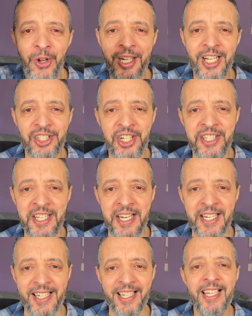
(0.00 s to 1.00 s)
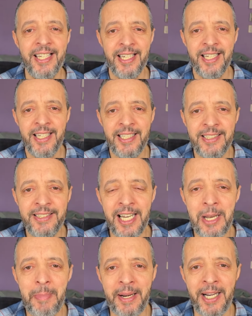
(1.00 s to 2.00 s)
عليه الجينيريك
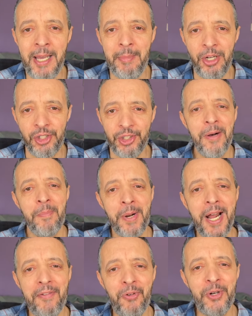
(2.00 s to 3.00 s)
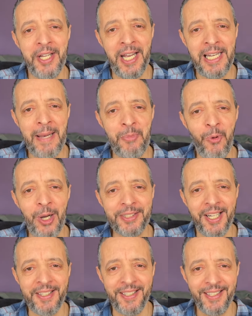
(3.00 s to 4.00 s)
ديال البرنامج برافو الاعلام
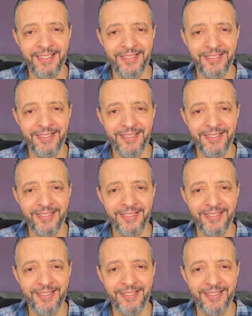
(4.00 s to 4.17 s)
الوطني